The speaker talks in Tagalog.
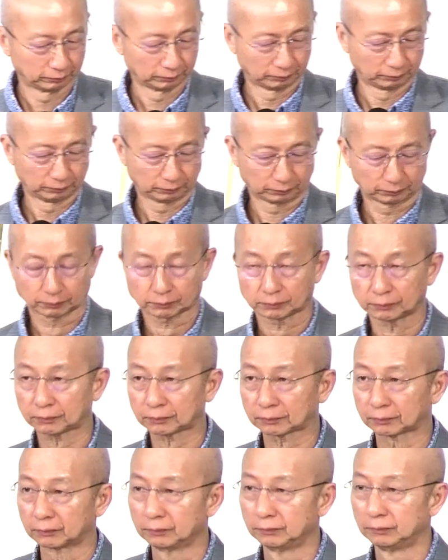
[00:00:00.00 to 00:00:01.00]
At uh,
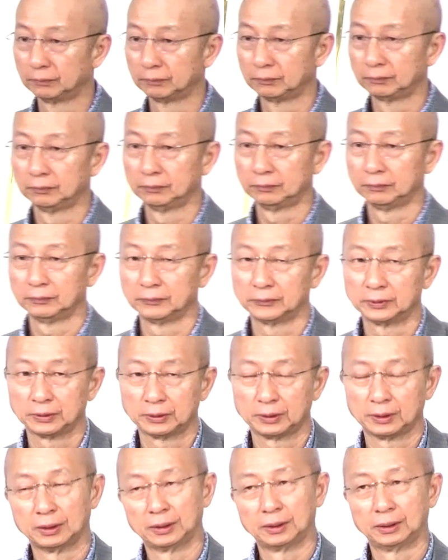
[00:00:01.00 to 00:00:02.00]
it, ang
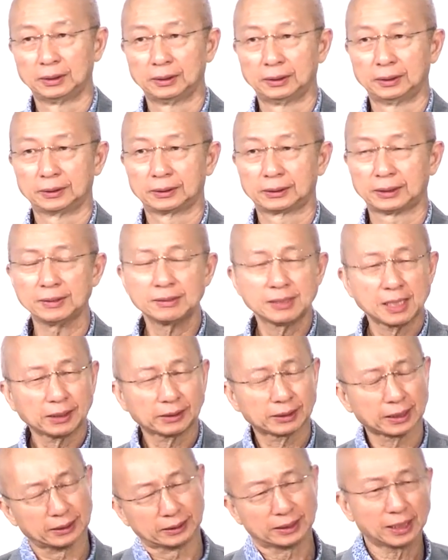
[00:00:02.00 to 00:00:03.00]
abo nito ay
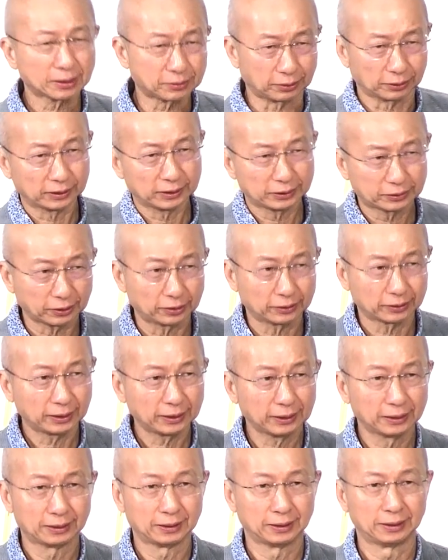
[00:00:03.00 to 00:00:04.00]
um,
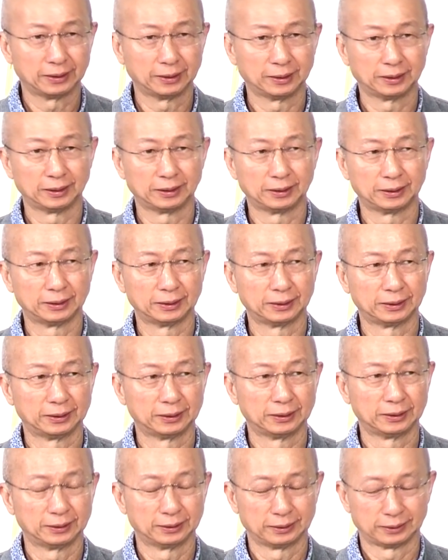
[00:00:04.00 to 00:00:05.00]
magiging uh,
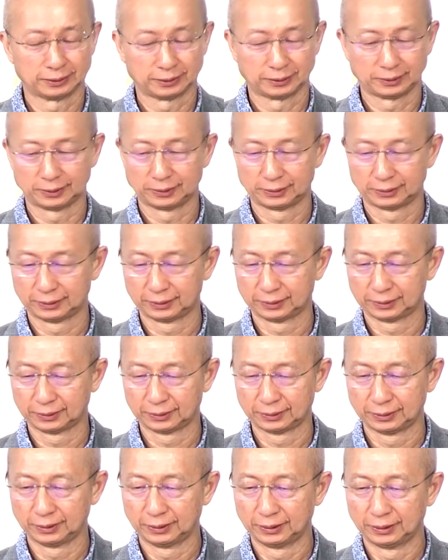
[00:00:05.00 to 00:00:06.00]
panlinis.
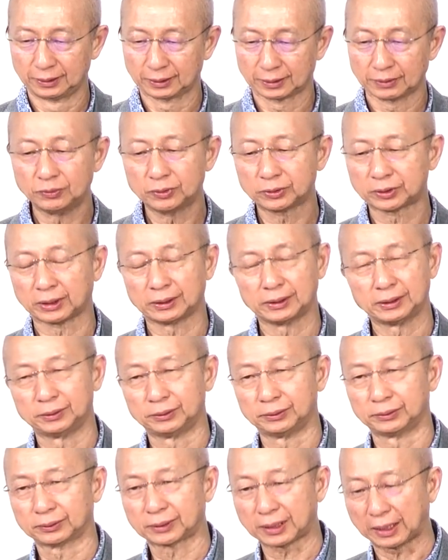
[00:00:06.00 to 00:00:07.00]
Bakit kailangan
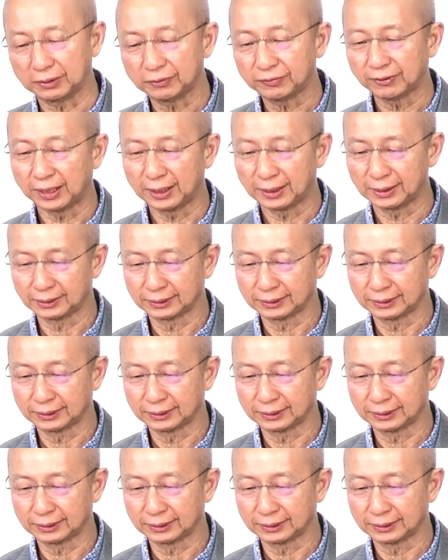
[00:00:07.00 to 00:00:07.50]
nilang gawin ito?